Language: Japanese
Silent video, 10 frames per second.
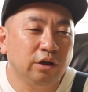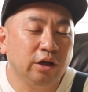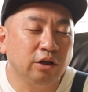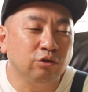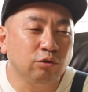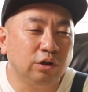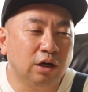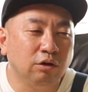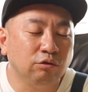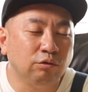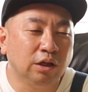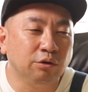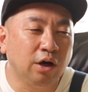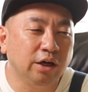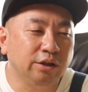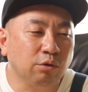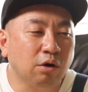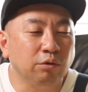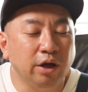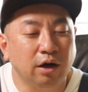エアジョーダン1のハイと
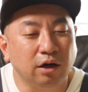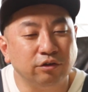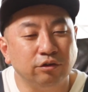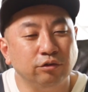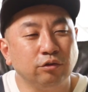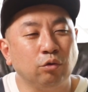かをね履かす